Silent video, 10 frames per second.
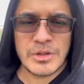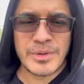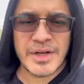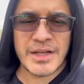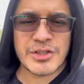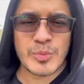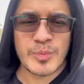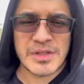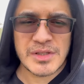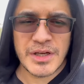покажем им
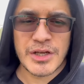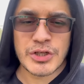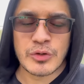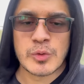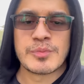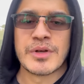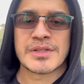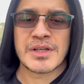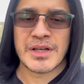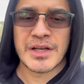настоящее
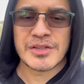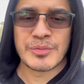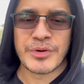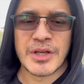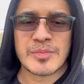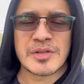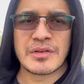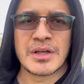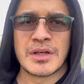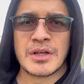узбекское гостеприимство,